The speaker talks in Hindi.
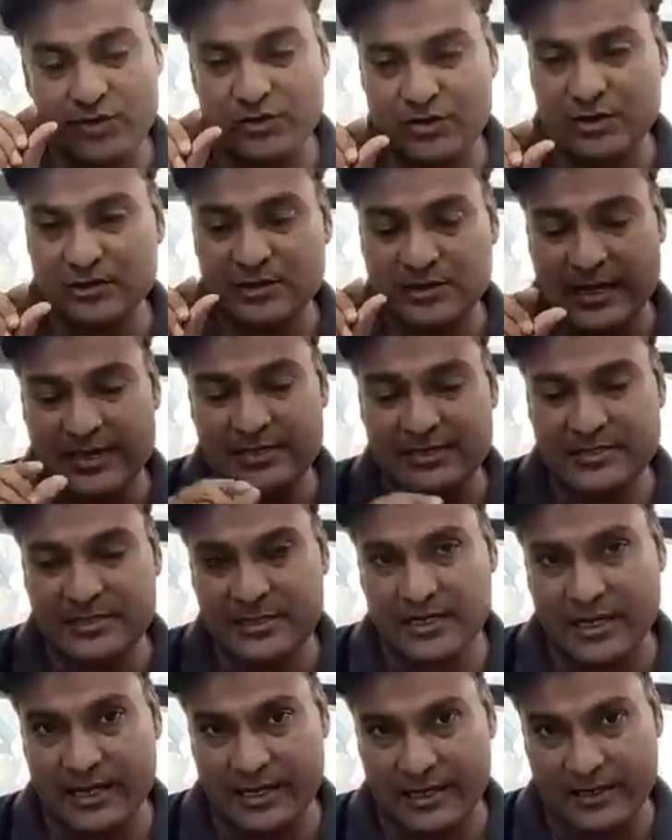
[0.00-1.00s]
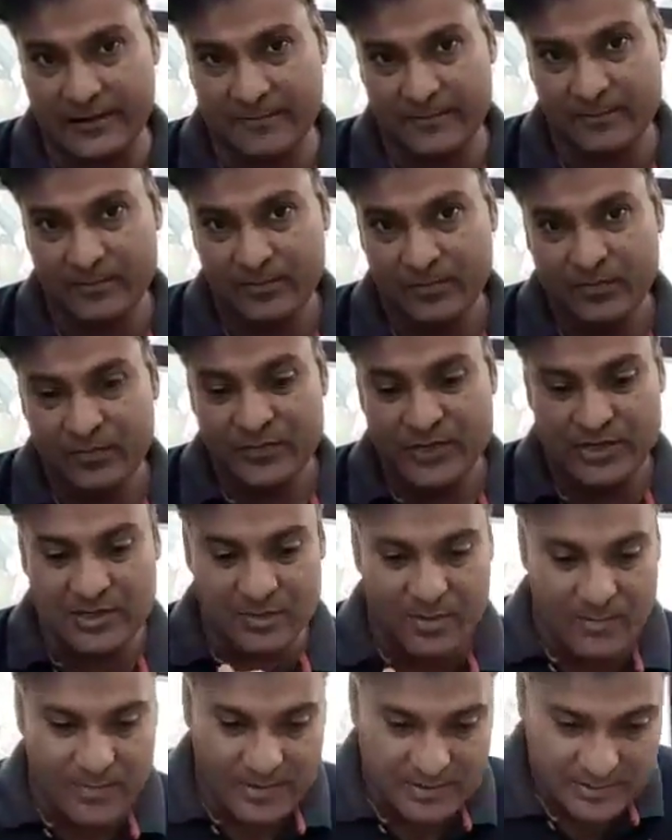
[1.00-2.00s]
उसकी साइज़ क्या है
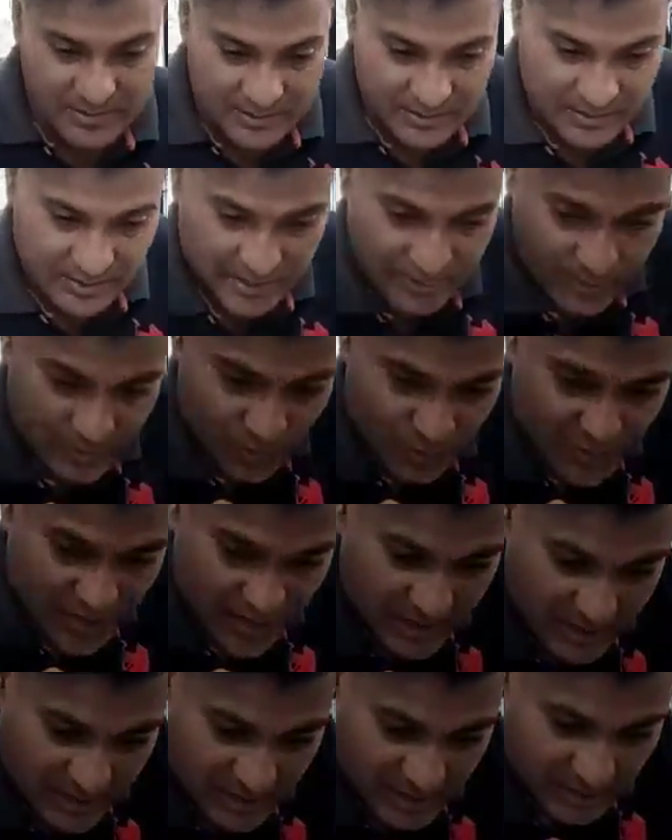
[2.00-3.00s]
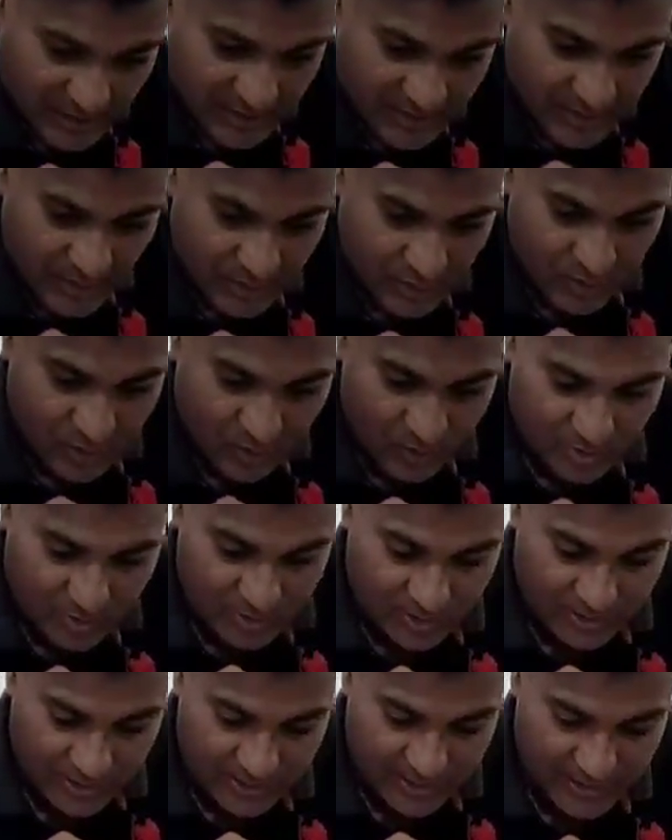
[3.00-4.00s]
जैसे मेरे पास एक उदाहरण के लिए मैंने दो
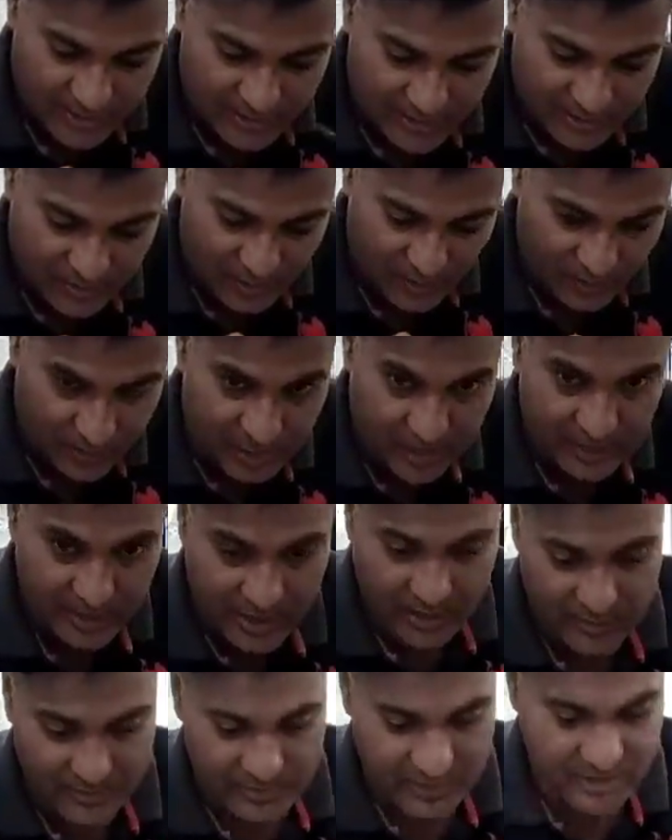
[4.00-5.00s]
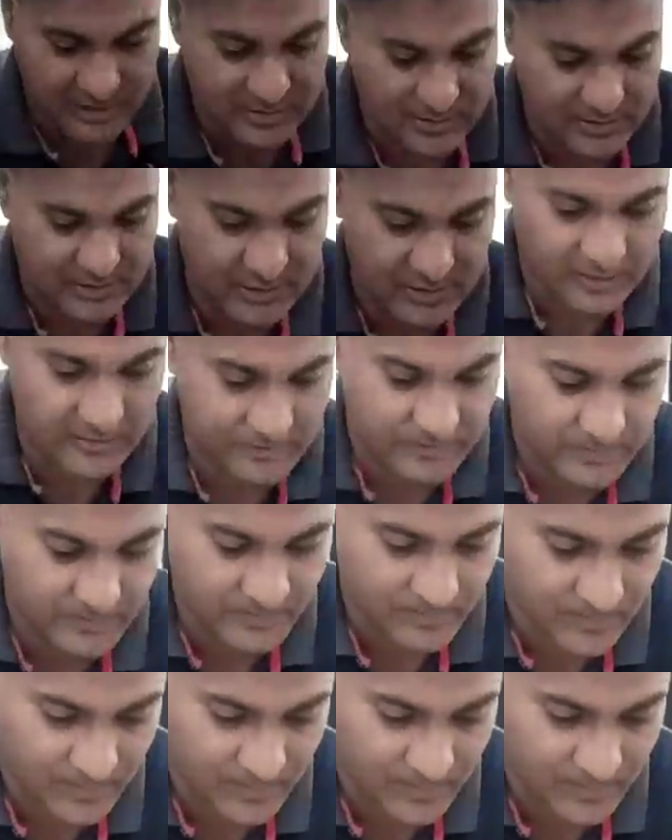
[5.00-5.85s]
एग रखे हुए हैं आप ये देख सकते हैं